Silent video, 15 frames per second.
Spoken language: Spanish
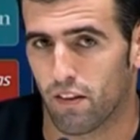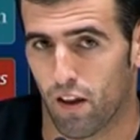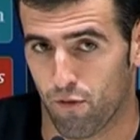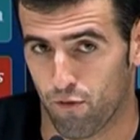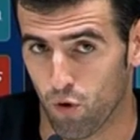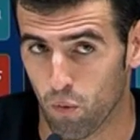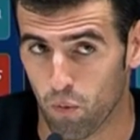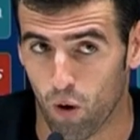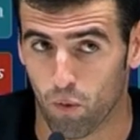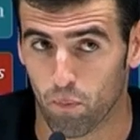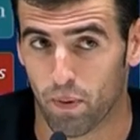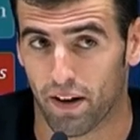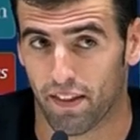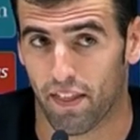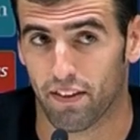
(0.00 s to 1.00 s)
del fútbol un
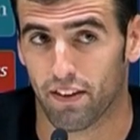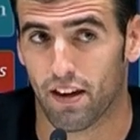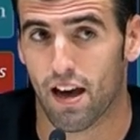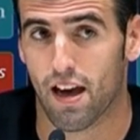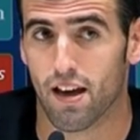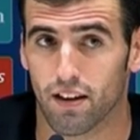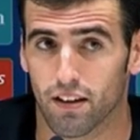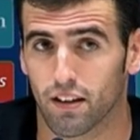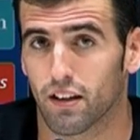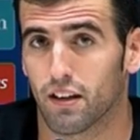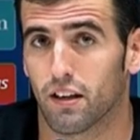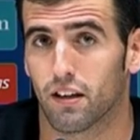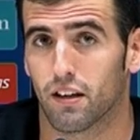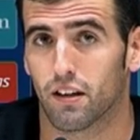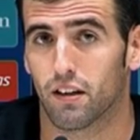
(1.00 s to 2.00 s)
par de días
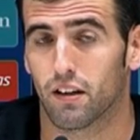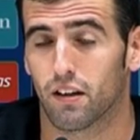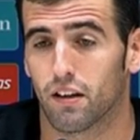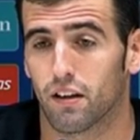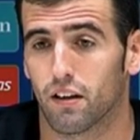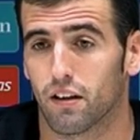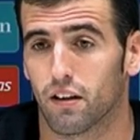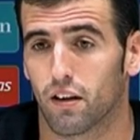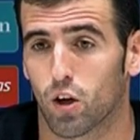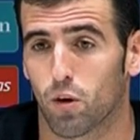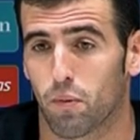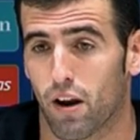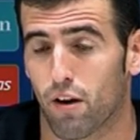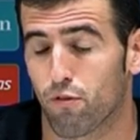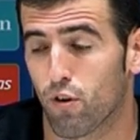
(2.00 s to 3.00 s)
y,
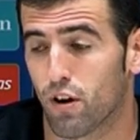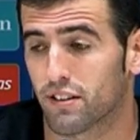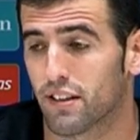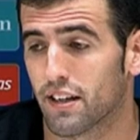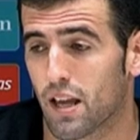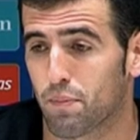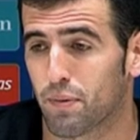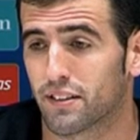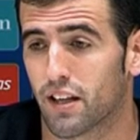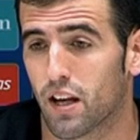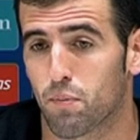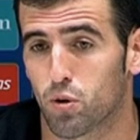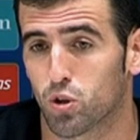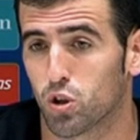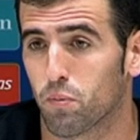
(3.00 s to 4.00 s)
recuperar fuerza y ya pensar en
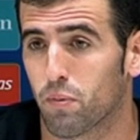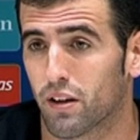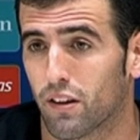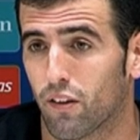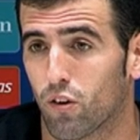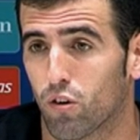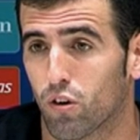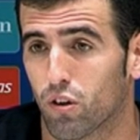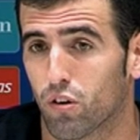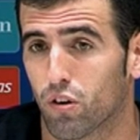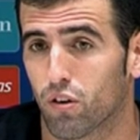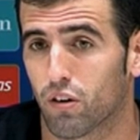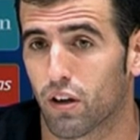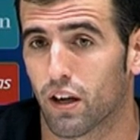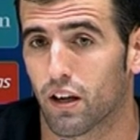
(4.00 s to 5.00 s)
el próximo partido, ¿no? que yo
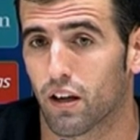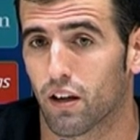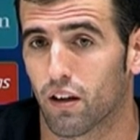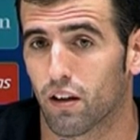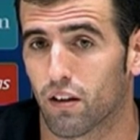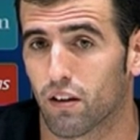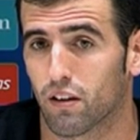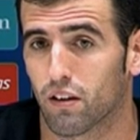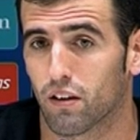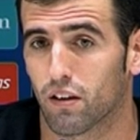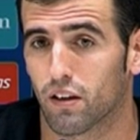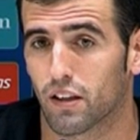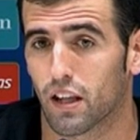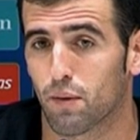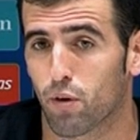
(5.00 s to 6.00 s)
creo que,
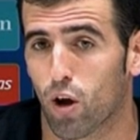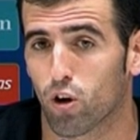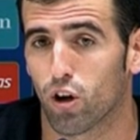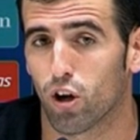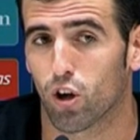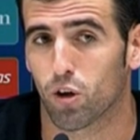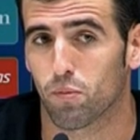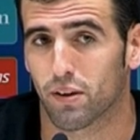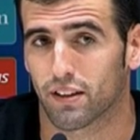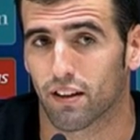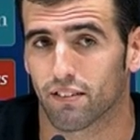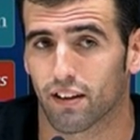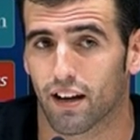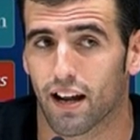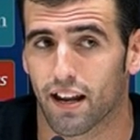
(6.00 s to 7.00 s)
que tenemos que cogerlo con
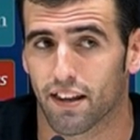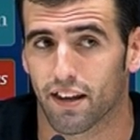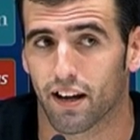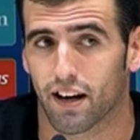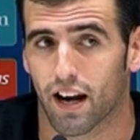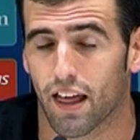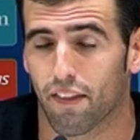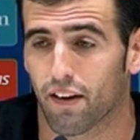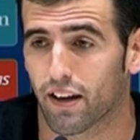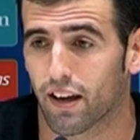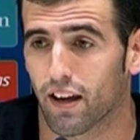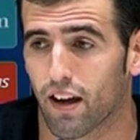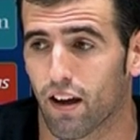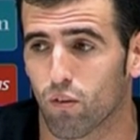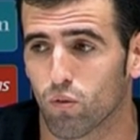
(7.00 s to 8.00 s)
bastante ganas allí en Granada,
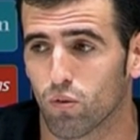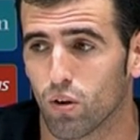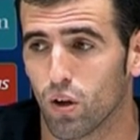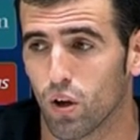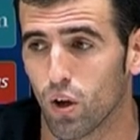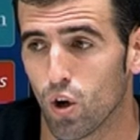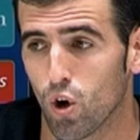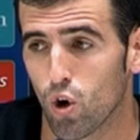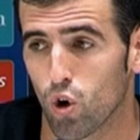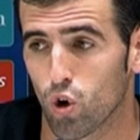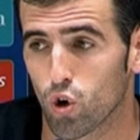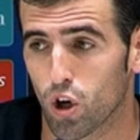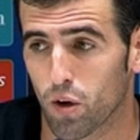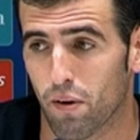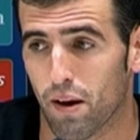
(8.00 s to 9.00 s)
que es un,
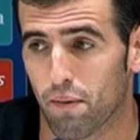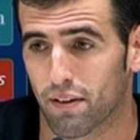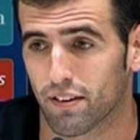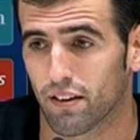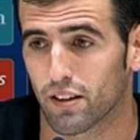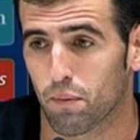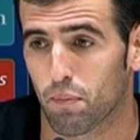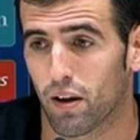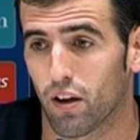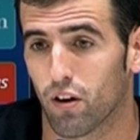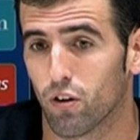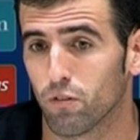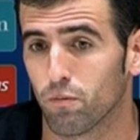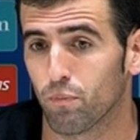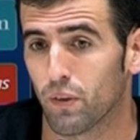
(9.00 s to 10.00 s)
un rival bastante
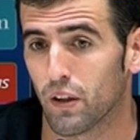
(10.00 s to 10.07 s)
peleón